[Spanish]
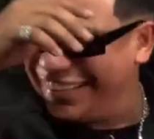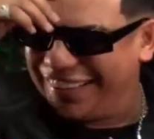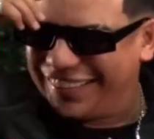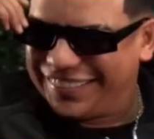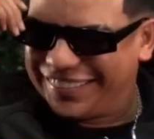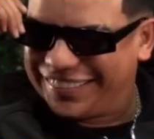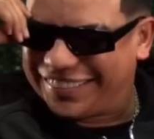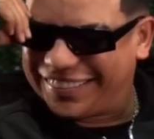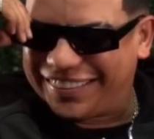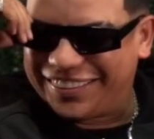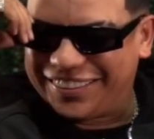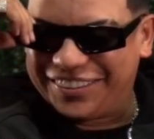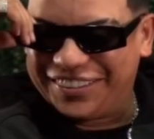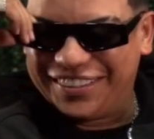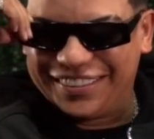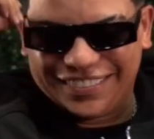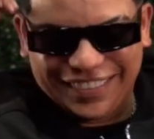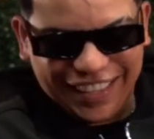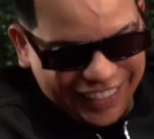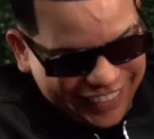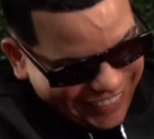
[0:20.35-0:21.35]

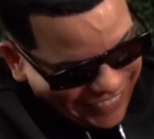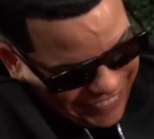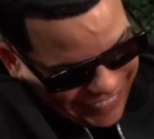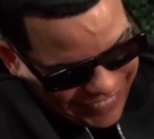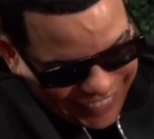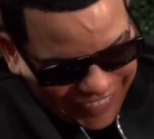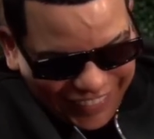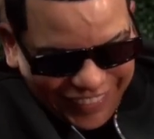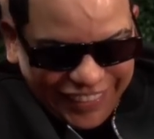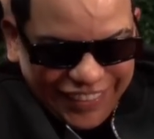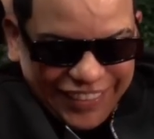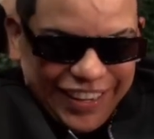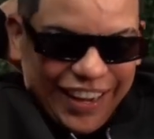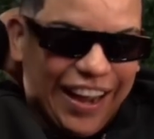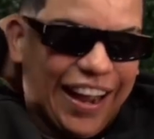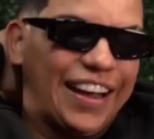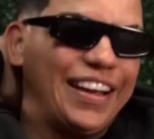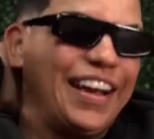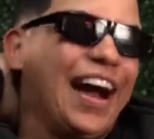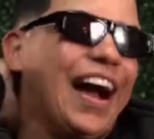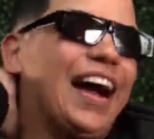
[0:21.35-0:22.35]
este-
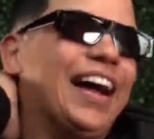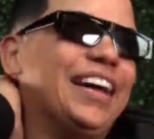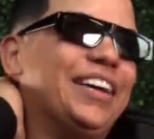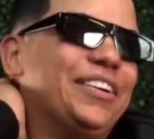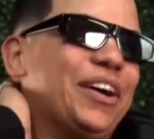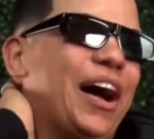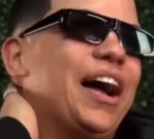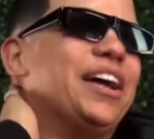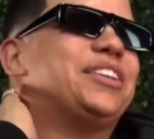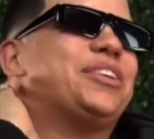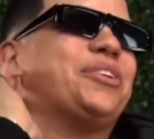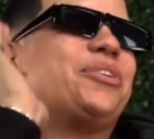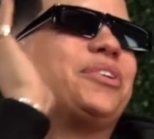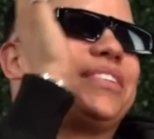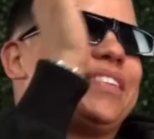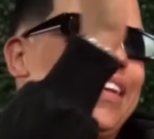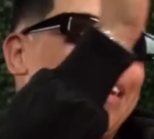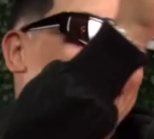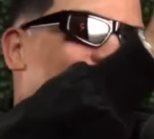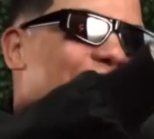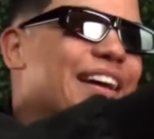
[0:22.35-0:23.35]
ahí,
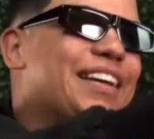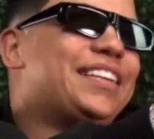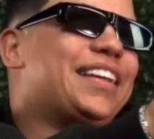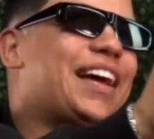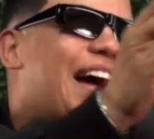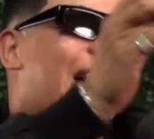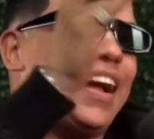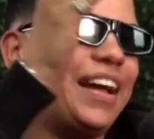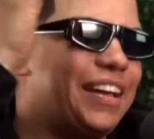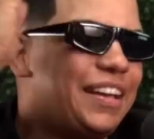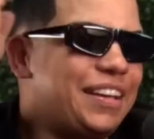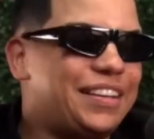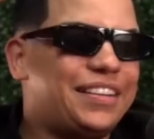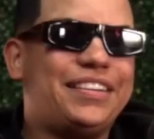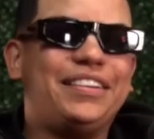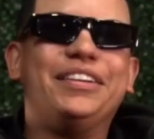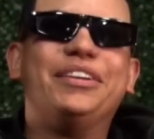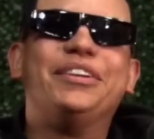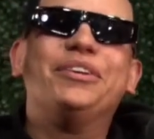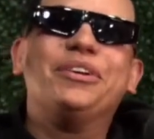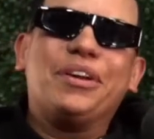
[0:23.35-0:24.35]
ahí, ahí,
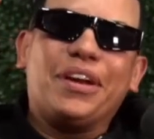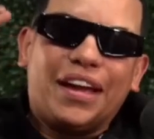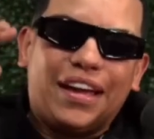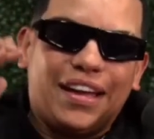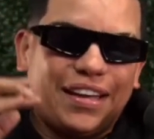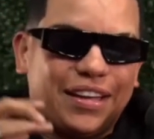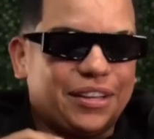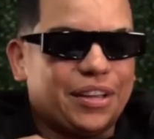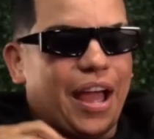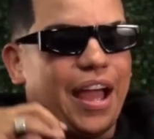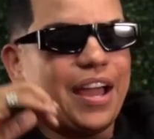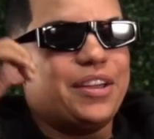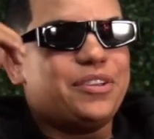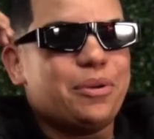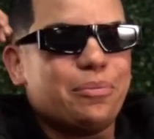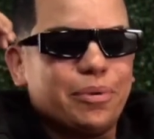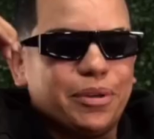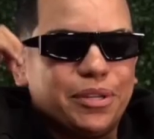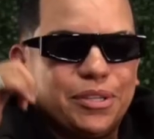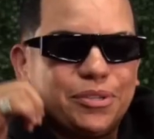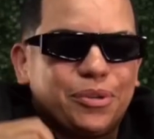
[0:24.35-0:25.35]
ahí, yo
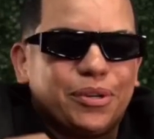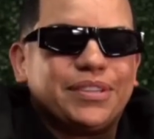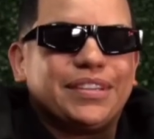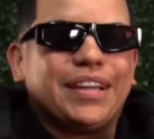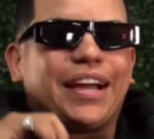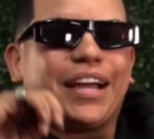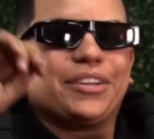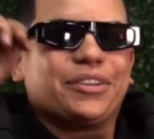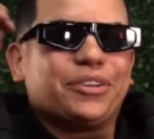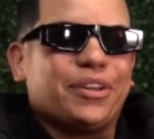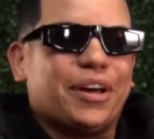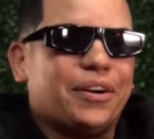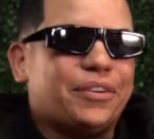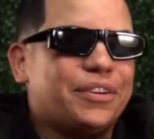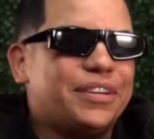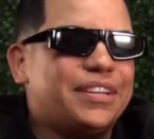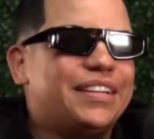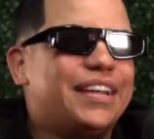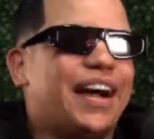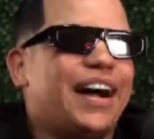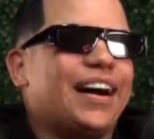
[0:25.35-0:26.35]
me di cuenta que
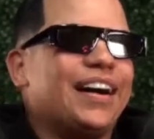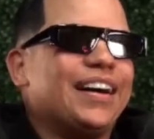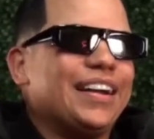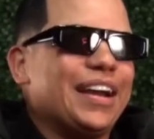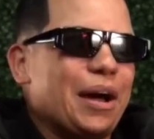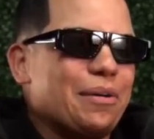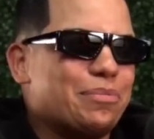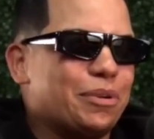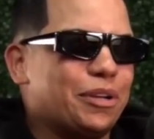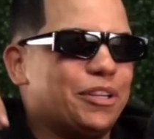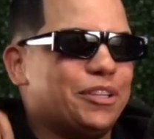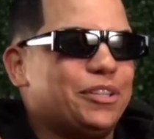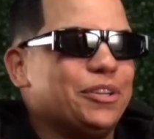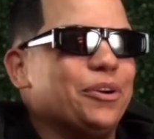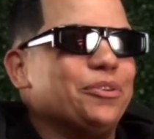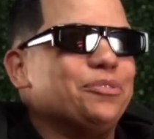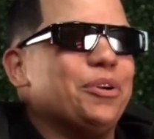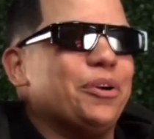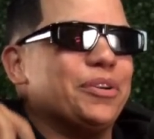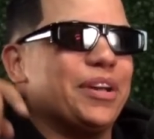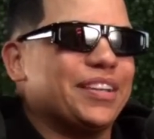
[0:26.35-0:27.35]
todavía la
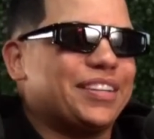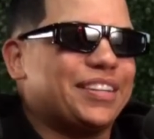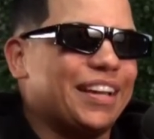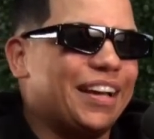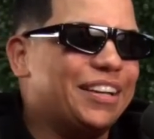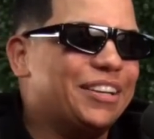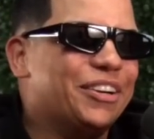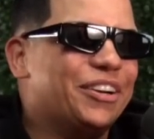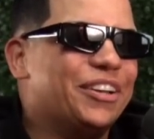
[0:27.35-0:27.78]
prisión no había salido.